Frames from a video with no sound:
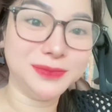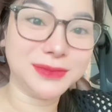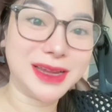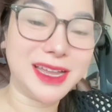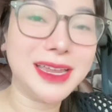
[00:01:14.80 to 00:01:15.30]

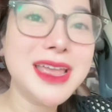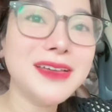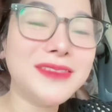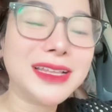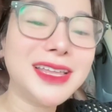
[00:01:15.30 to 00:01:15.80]
đấy
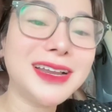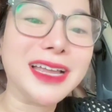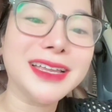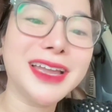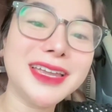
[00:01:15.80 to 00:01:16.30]
và tất cả
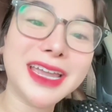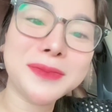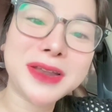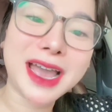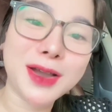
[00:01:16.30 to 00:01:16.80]
những anh
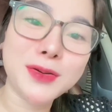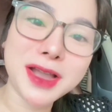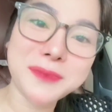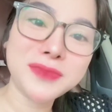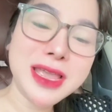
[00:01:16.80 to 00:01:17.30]
em nào
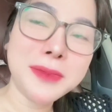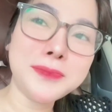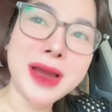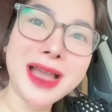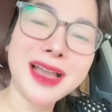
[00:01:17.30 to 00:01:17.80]
á
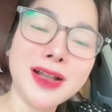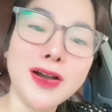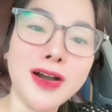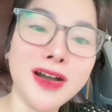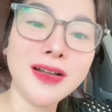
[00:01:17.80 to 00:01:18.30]
mà
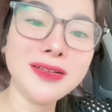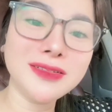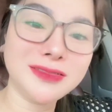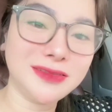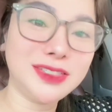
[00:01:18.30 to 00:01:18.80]
có
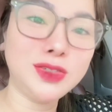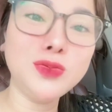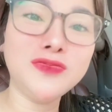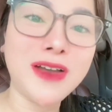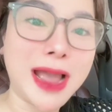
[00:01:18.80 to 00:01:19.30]
xúc
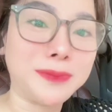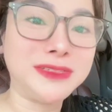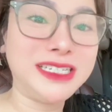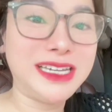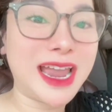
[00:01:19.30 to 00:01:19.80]
phạm
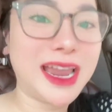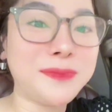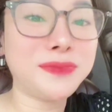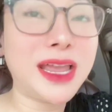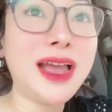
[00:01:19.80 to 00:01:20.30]
chị
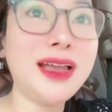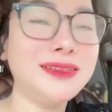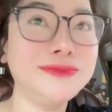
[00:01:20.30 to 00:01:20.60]
em nhá